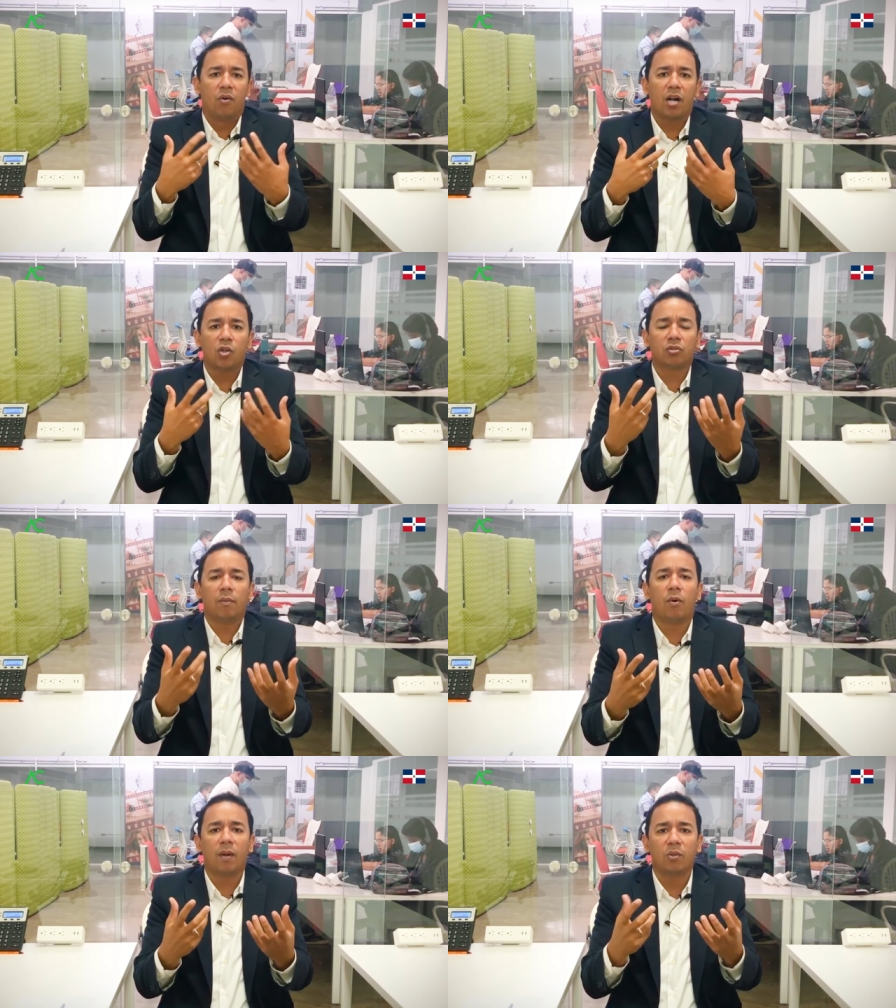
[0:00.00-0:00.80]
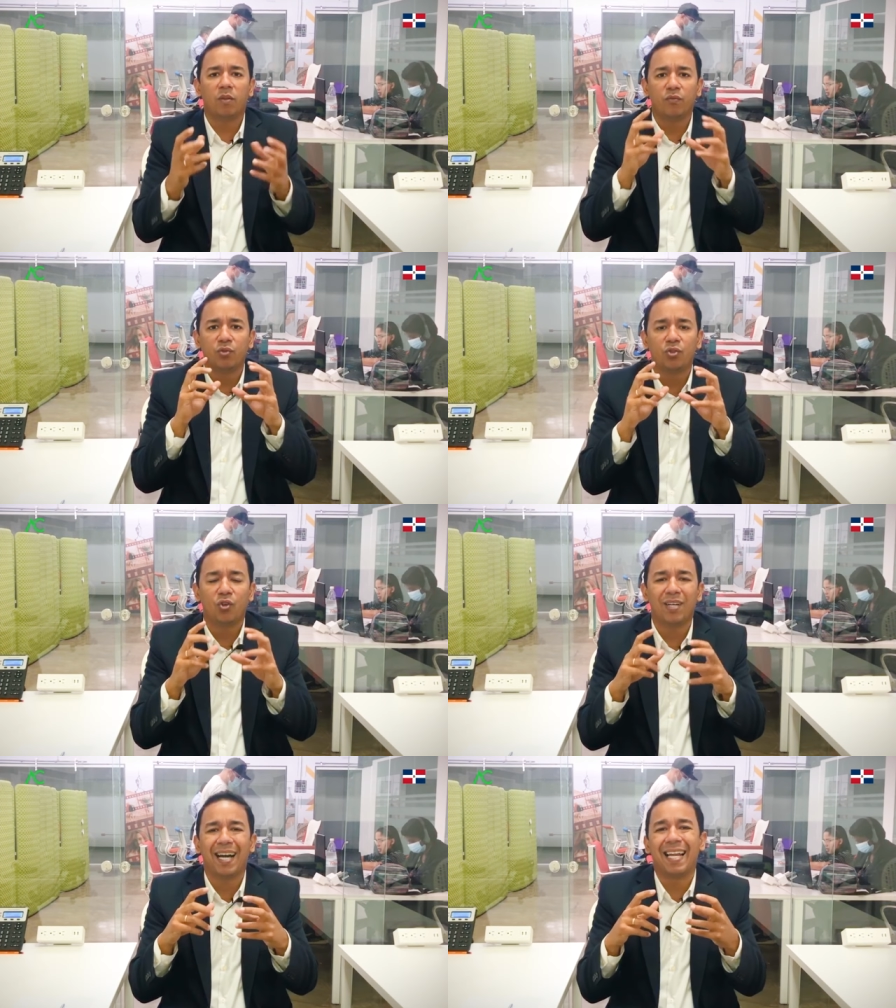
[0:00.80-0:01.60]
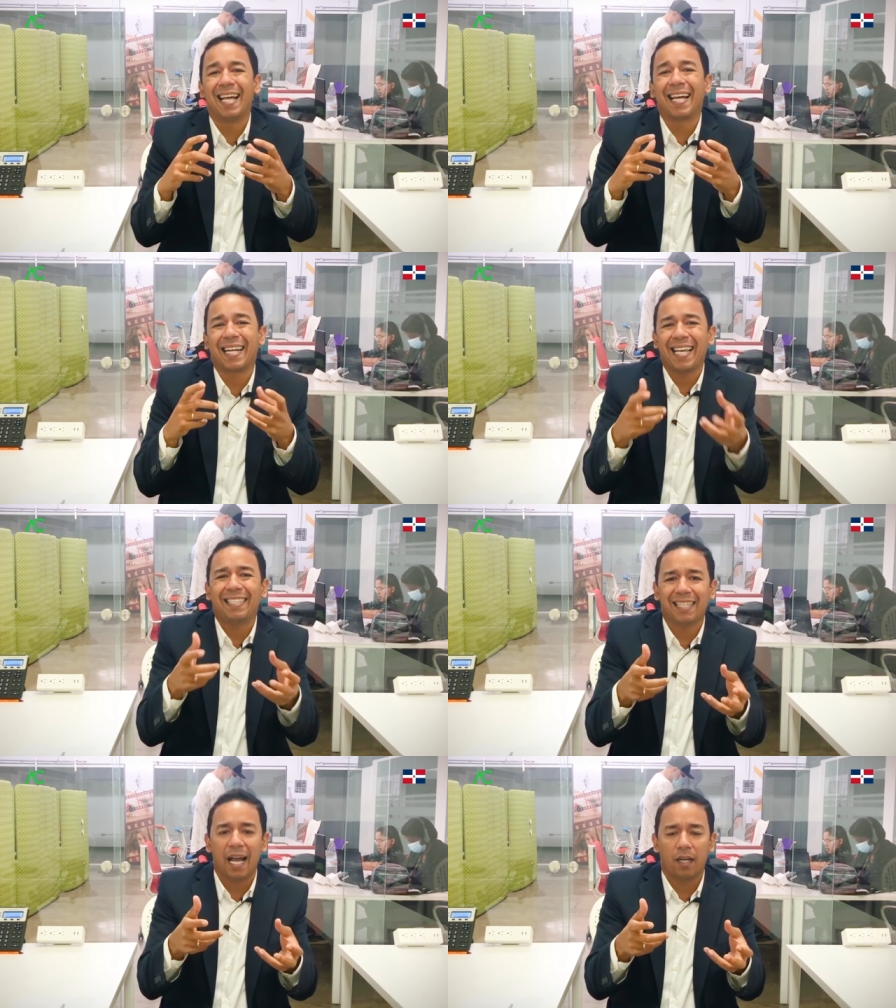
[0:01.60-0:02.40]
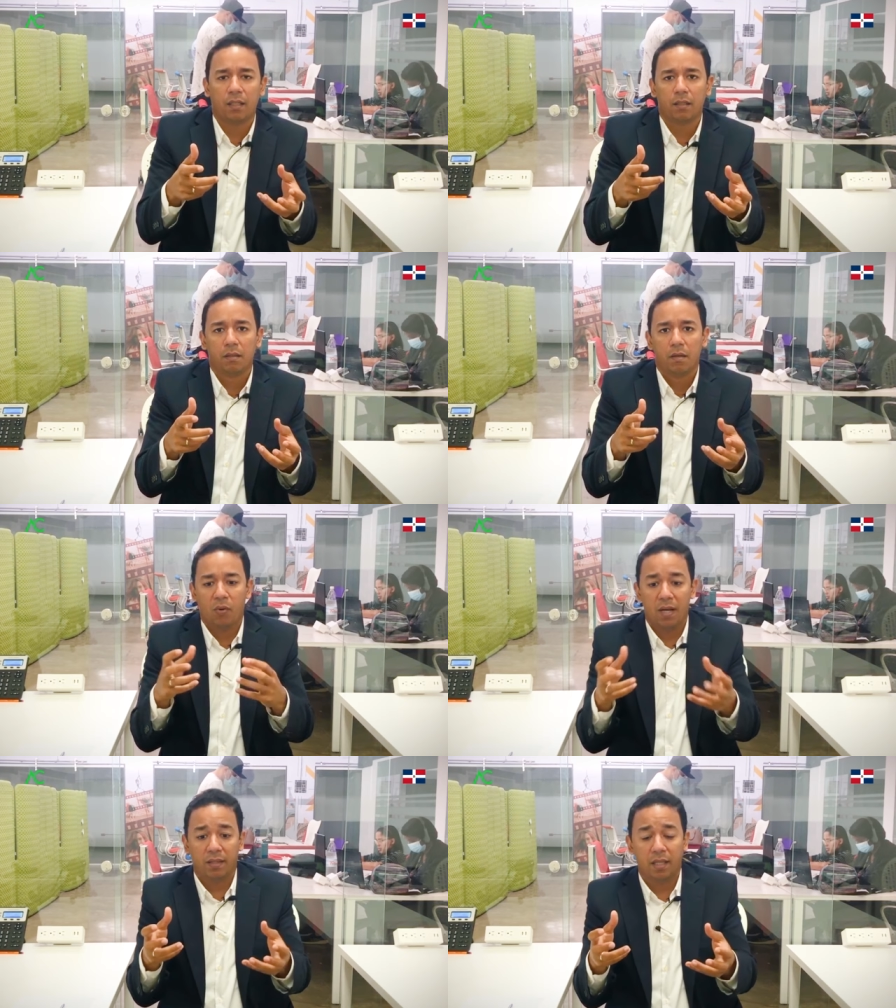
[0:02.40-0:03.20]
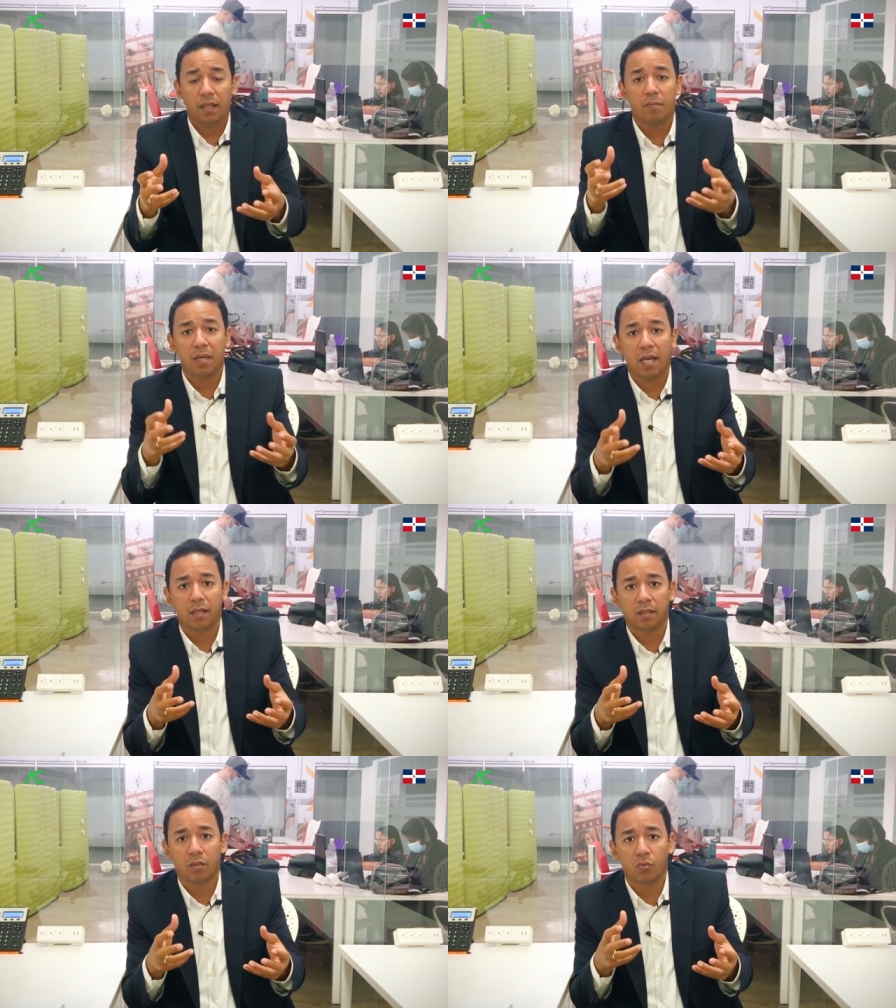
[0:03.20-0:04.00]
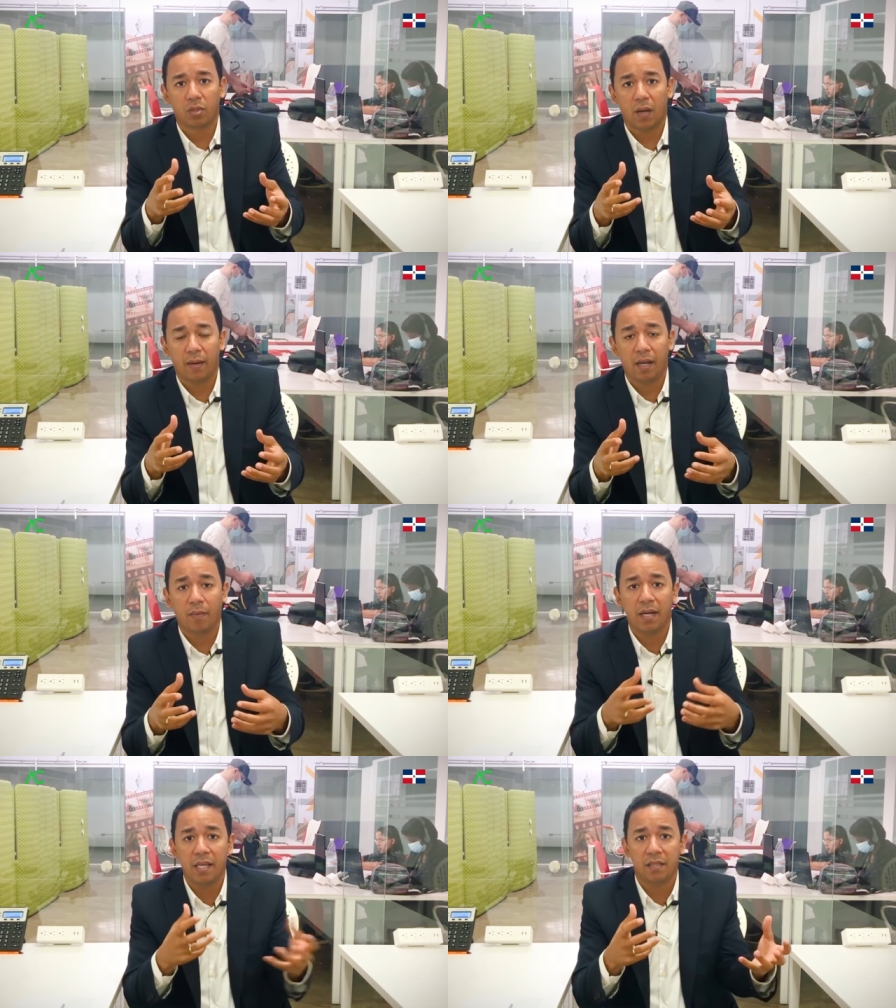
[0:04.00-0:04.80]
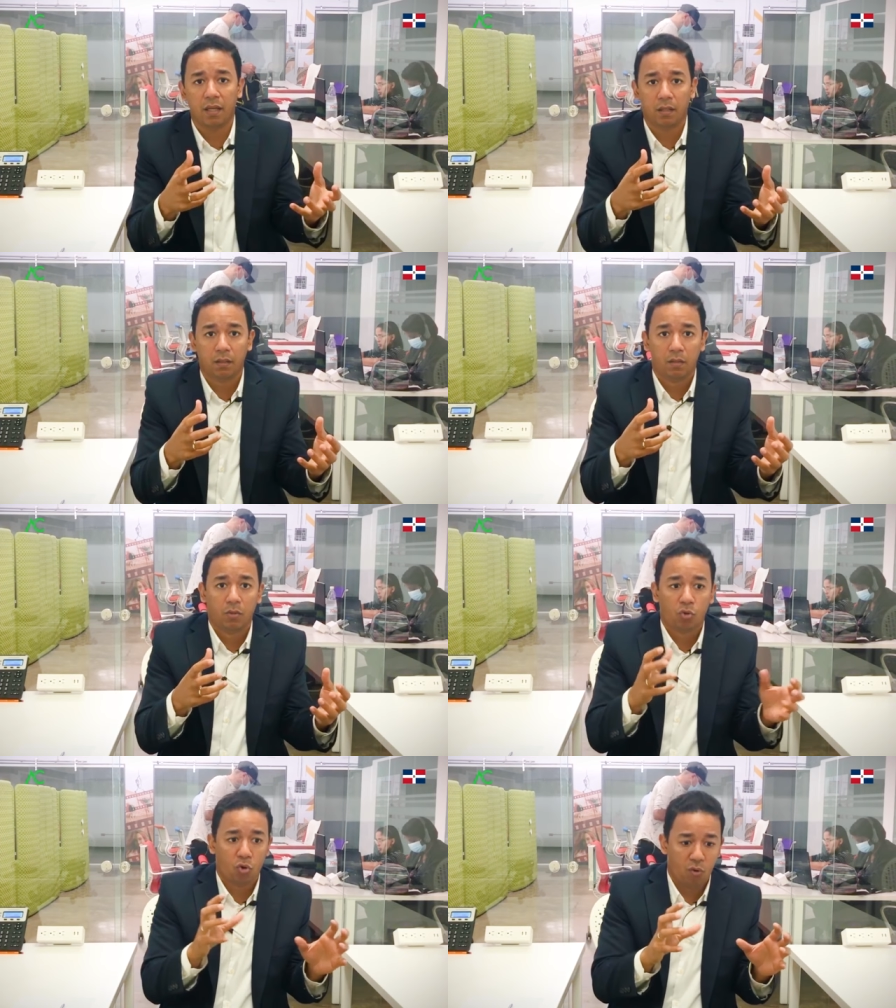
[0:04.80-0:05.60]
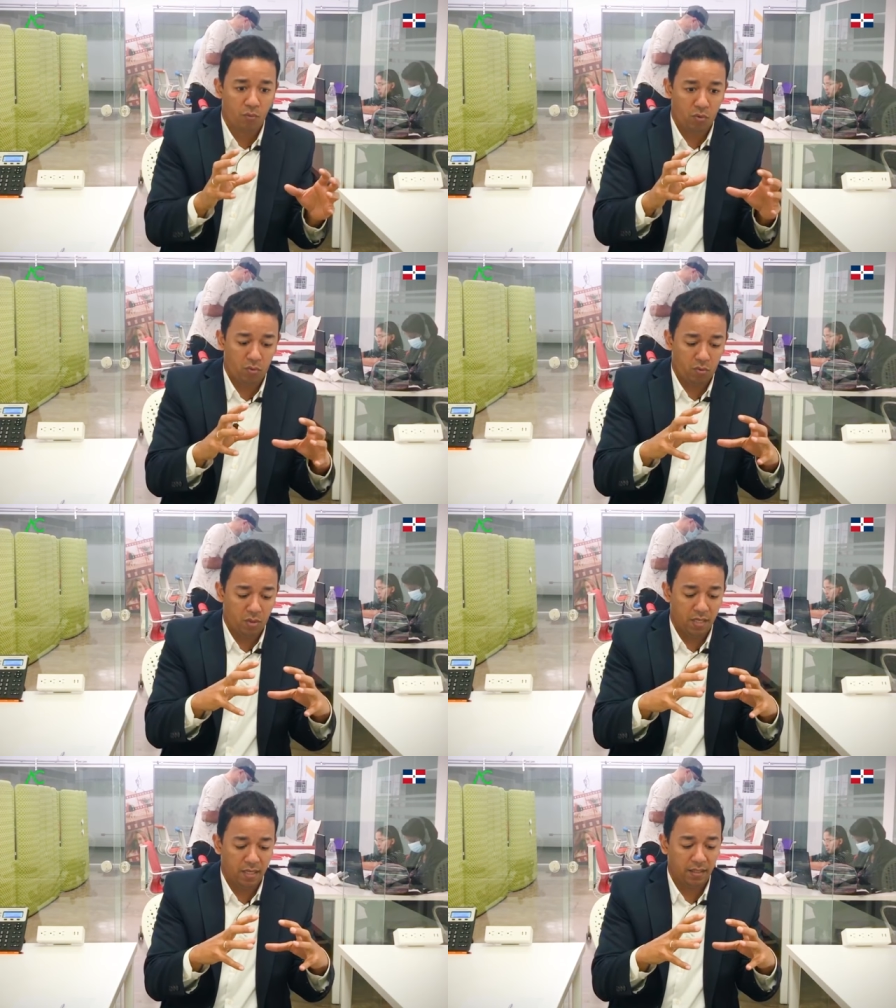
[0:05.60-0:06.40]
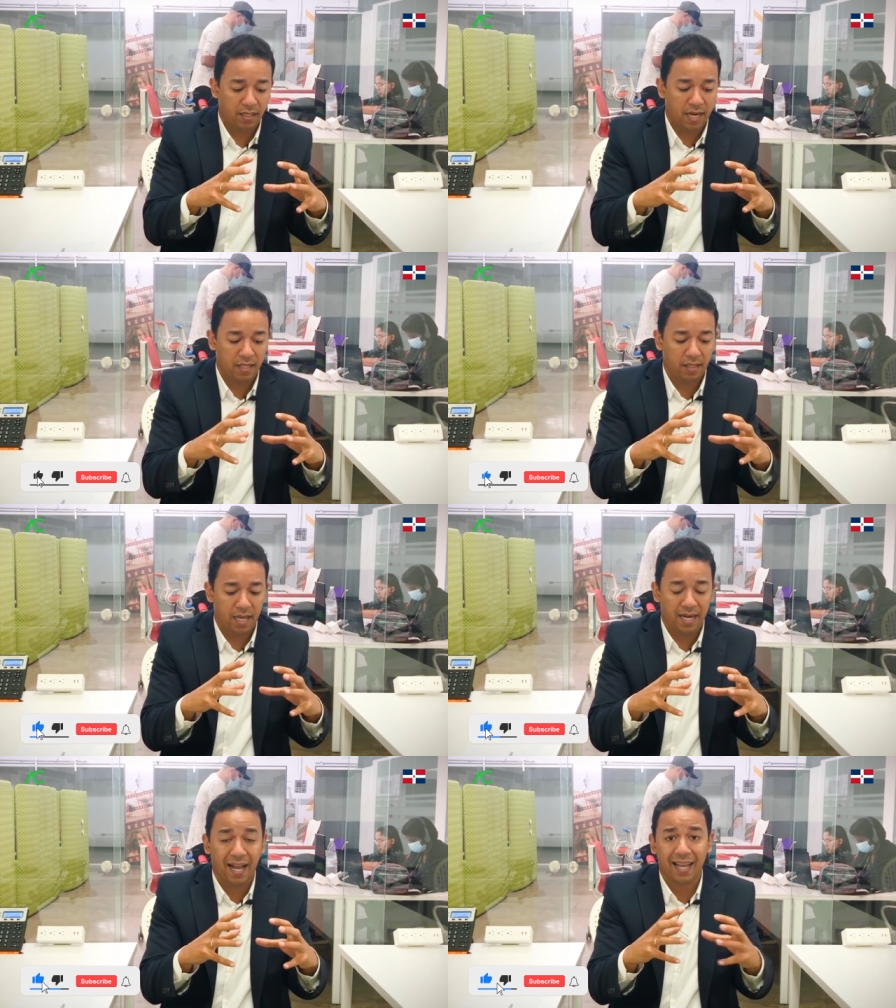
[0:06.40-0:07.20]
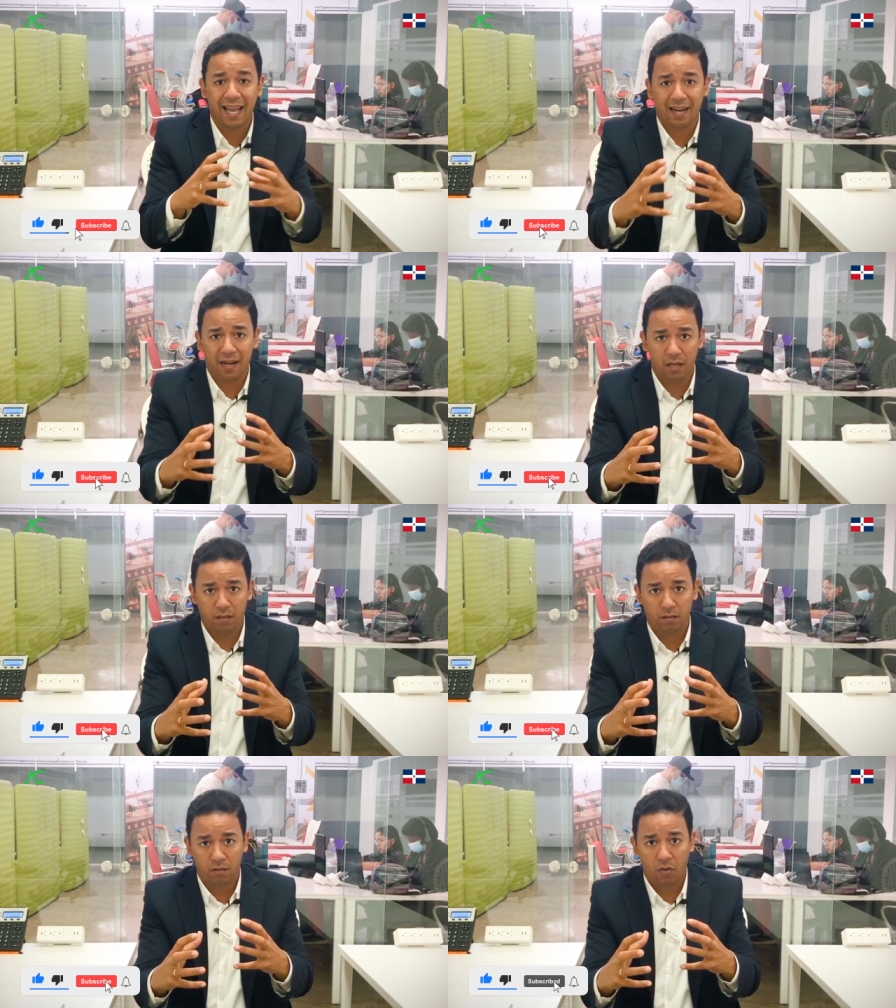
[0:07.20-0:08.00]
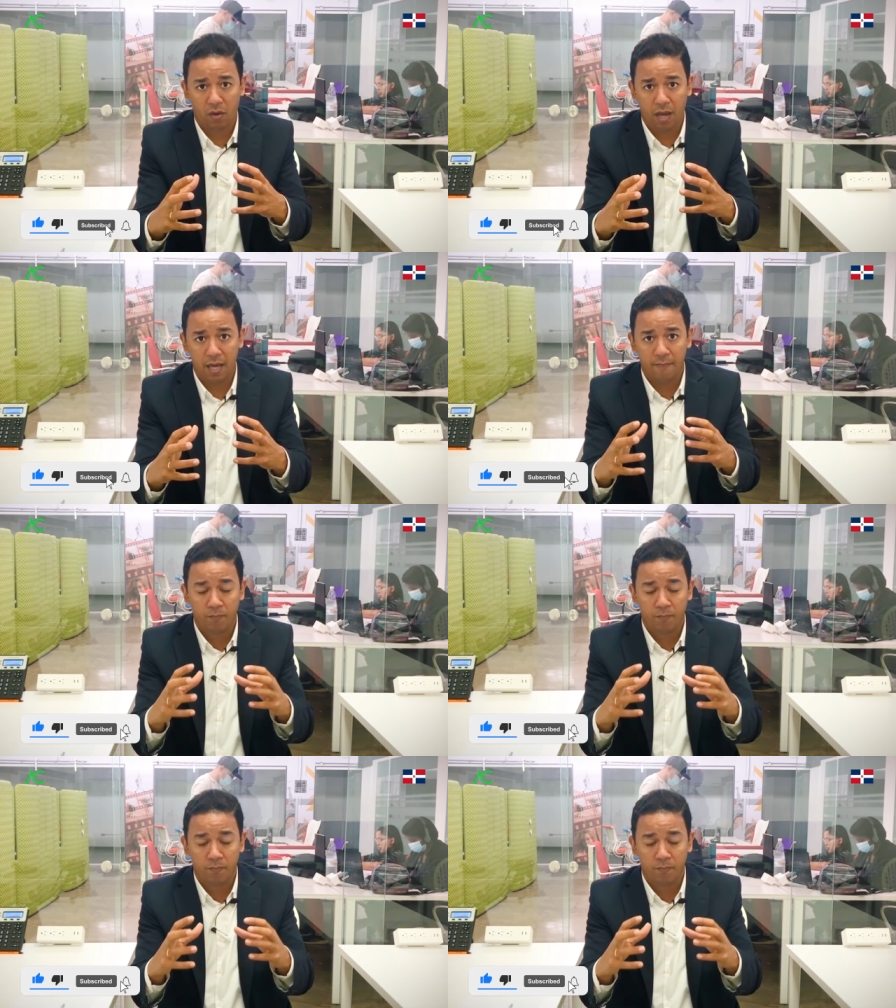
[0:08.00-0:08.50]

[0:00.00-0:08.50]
Ahora lo estamos hablando en función a la renta, pero antes también se usaba en la milicia, como esas grandes, en las guerras, ¿ok?